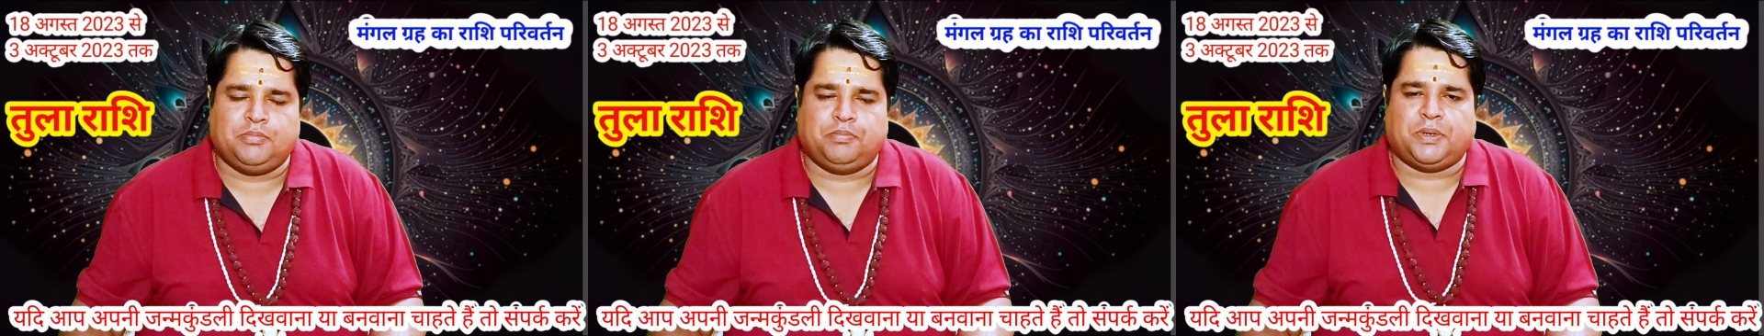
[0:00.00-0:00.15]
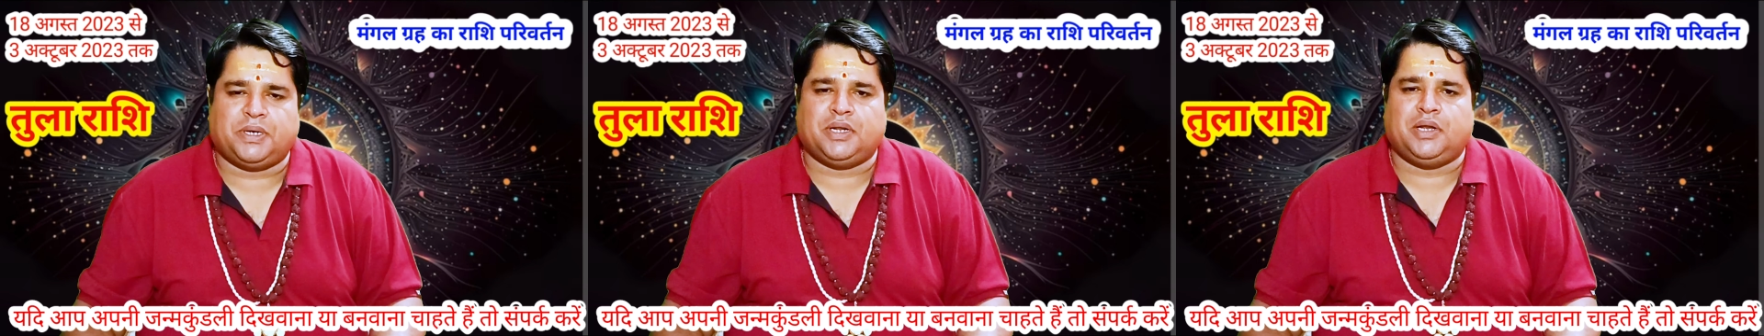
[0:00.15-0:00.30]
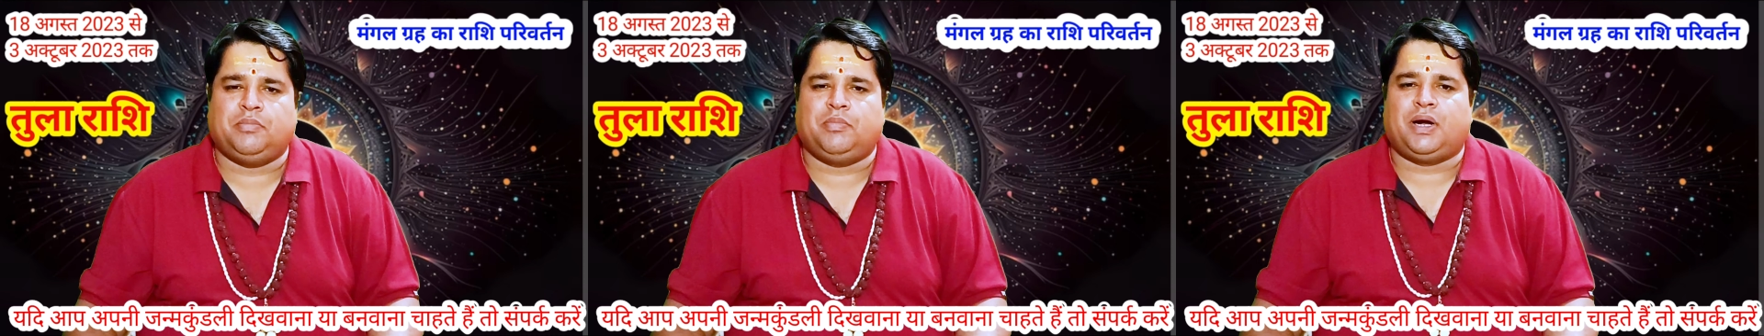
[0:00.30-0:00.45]

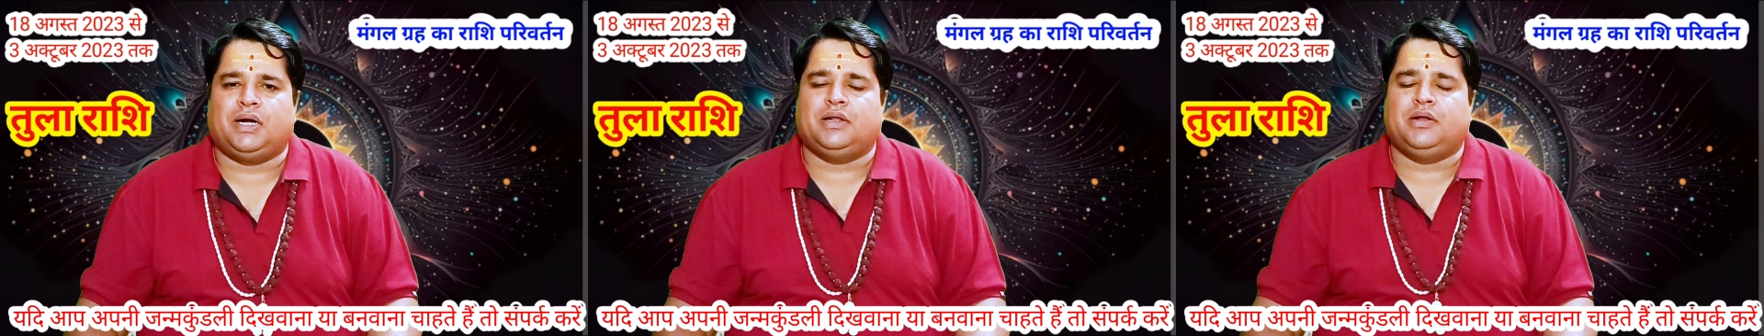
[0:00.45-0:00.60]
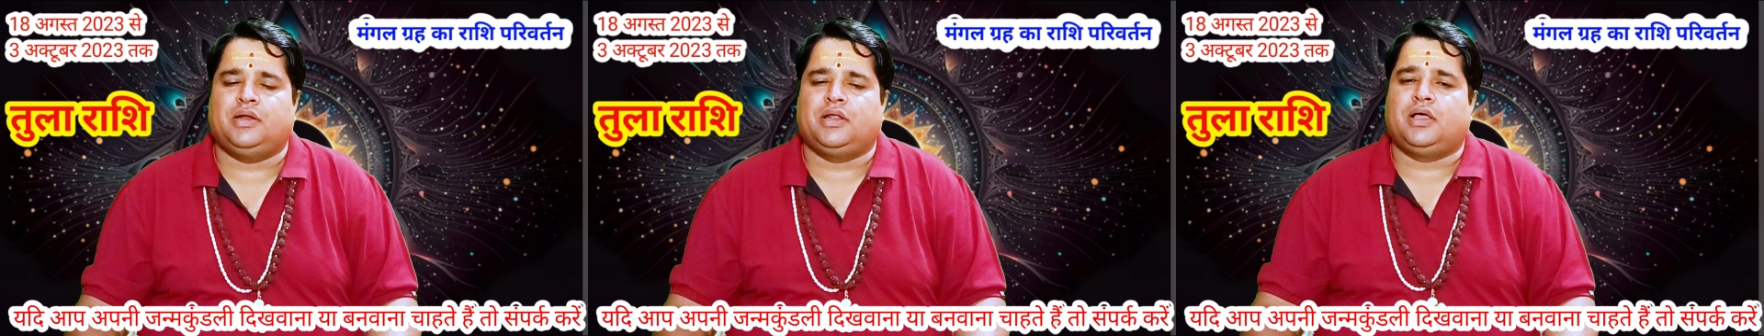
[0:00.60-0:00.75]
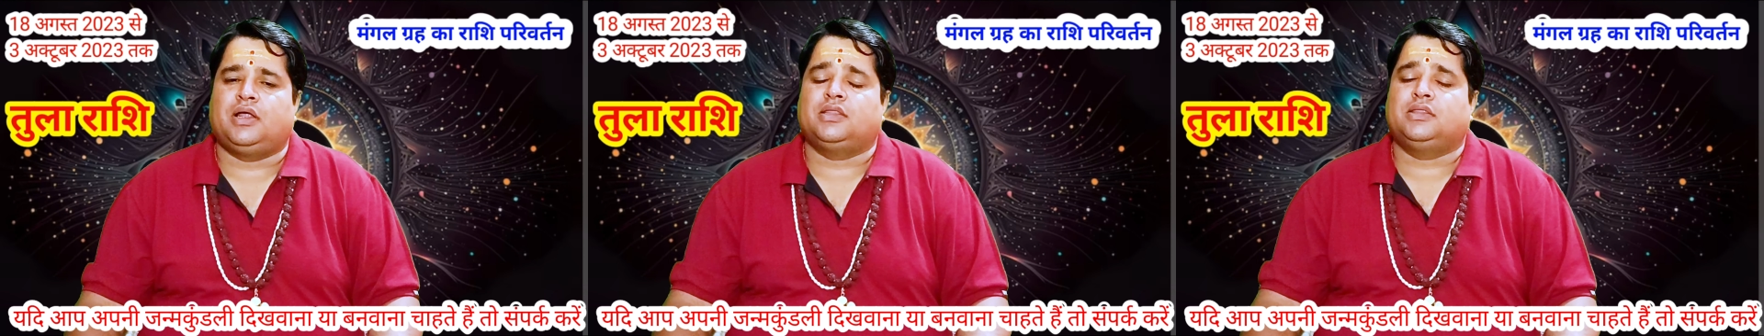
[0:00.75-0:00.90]
पठन
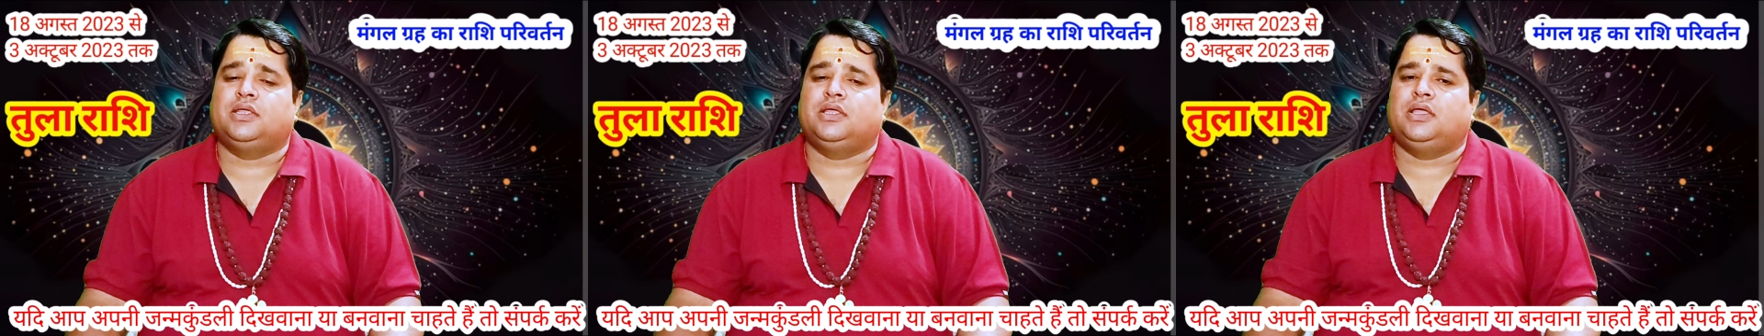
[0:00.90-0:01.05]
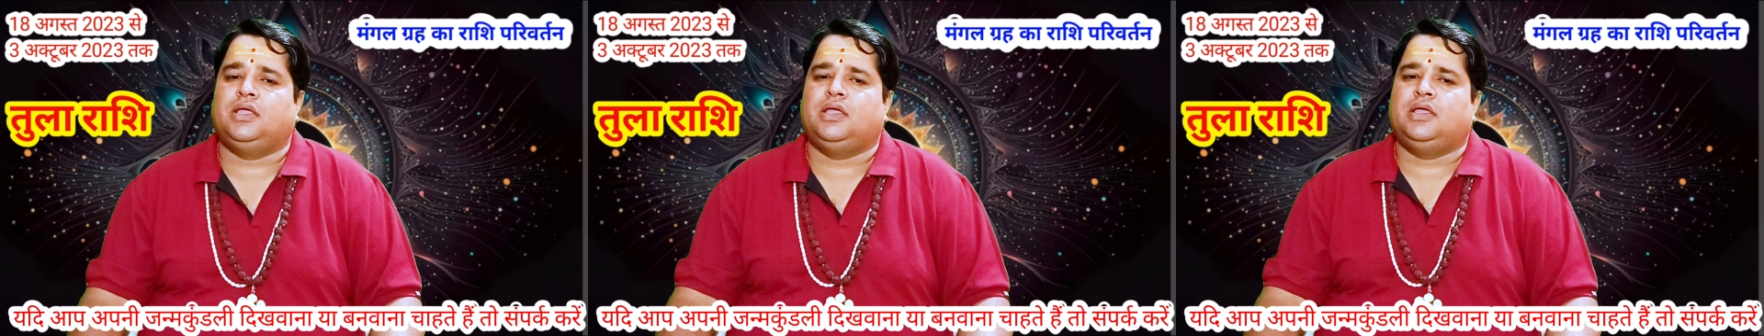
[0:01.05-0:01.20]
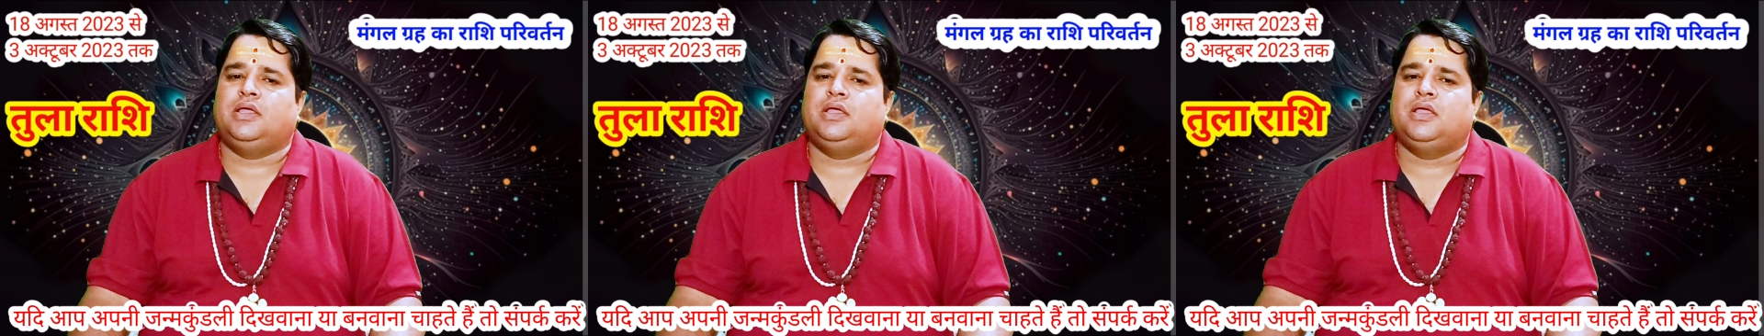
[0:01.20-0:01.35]
पाठन करते
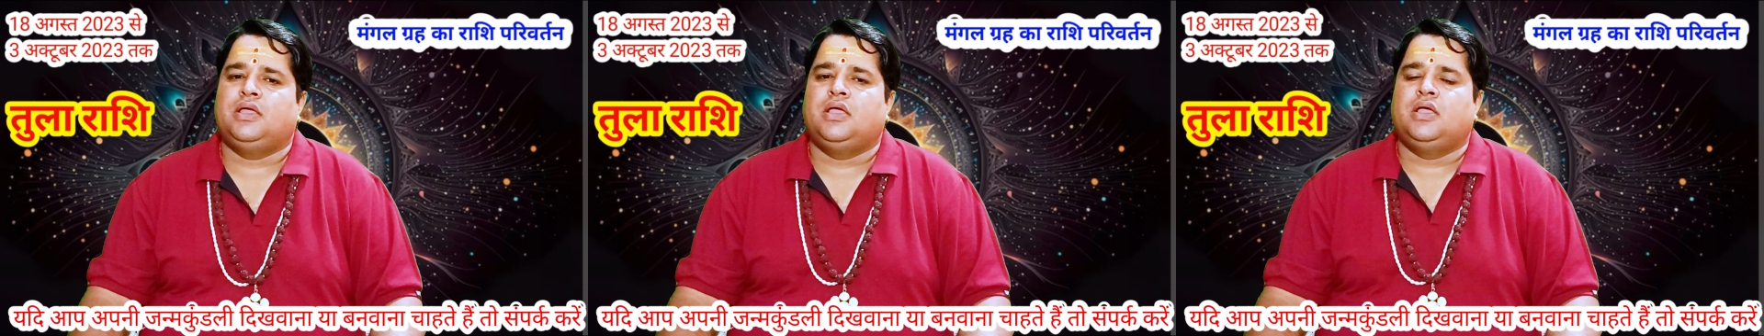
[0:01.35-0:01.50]
हैं